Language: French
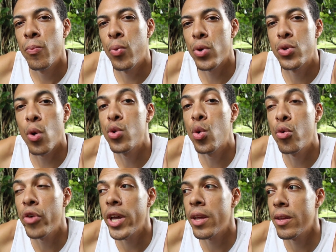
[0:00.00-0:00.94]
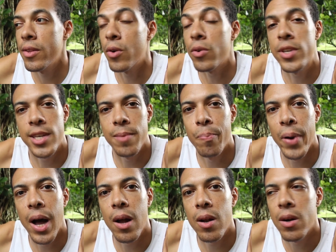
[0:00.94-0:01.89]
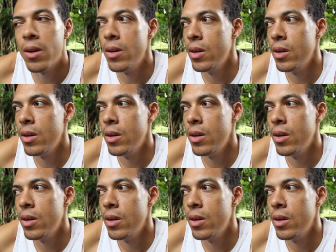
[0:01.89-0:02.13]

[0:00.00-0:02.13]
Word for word: pour se retrouver dans qui parle.